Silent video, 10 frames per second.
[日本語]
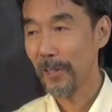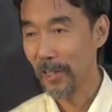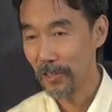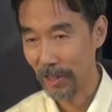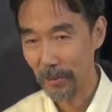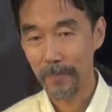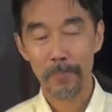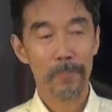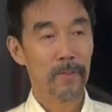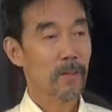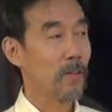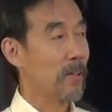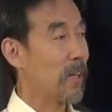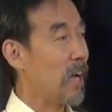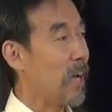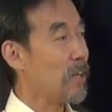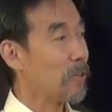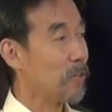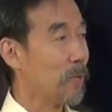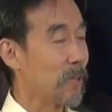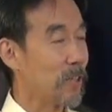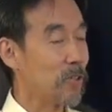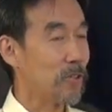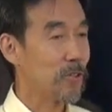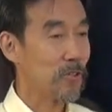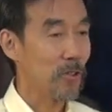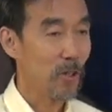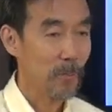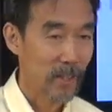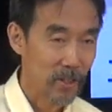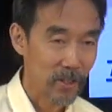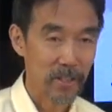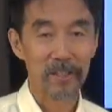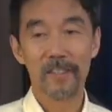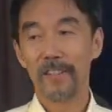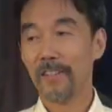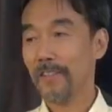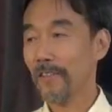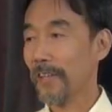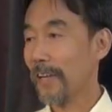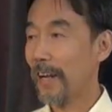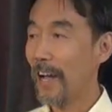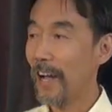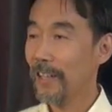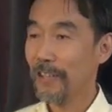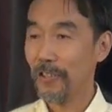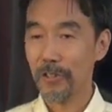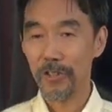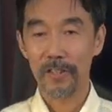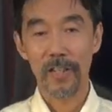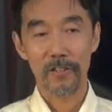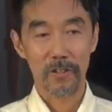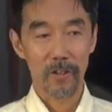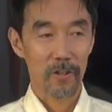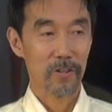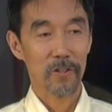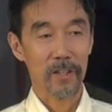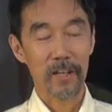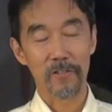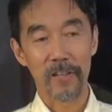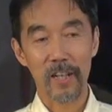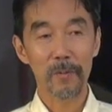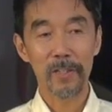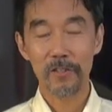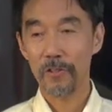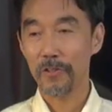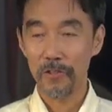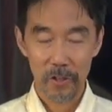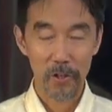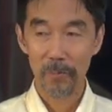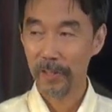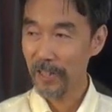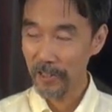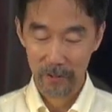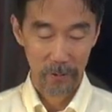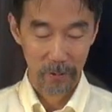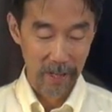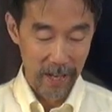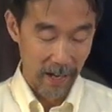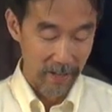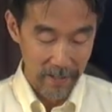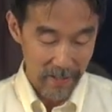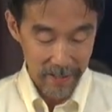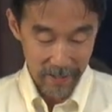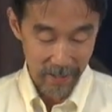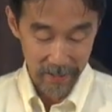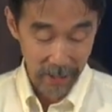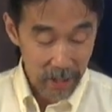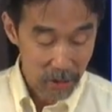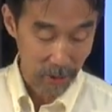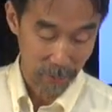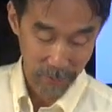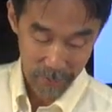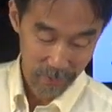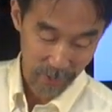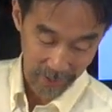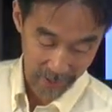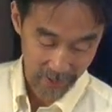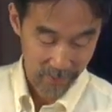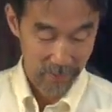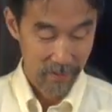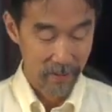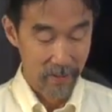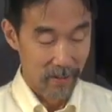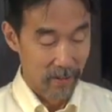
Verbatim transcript: 要を満たしそれから子供たちの必要を満たしそれから友人たちの教会の仲間たちの必要を満たしていくことが、えー、できるわけです